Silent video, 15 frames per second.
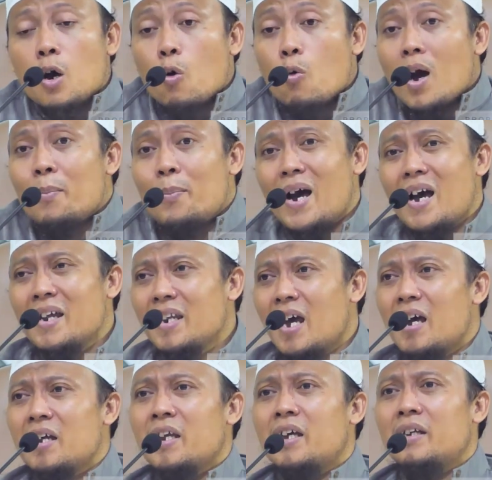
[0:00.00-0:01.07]
wa
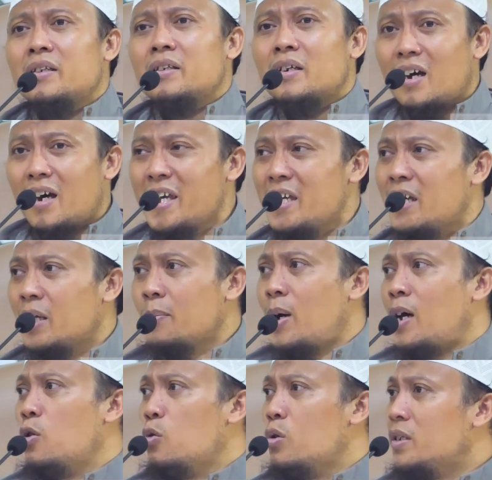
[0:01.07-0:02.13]
badanin ghairi
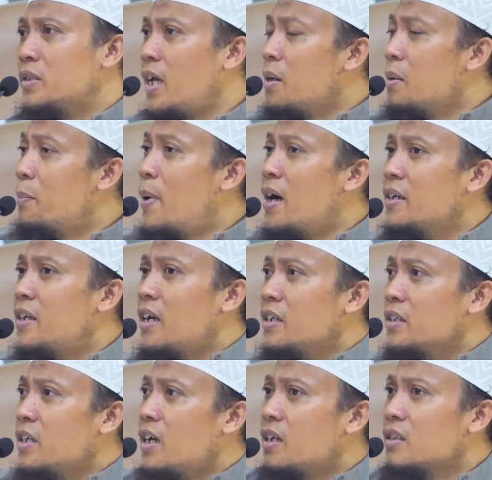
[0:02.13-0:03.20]
malul dan
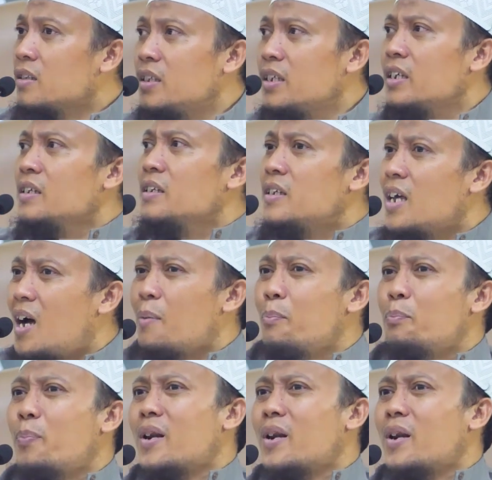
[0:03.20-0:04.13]
badan yang tidak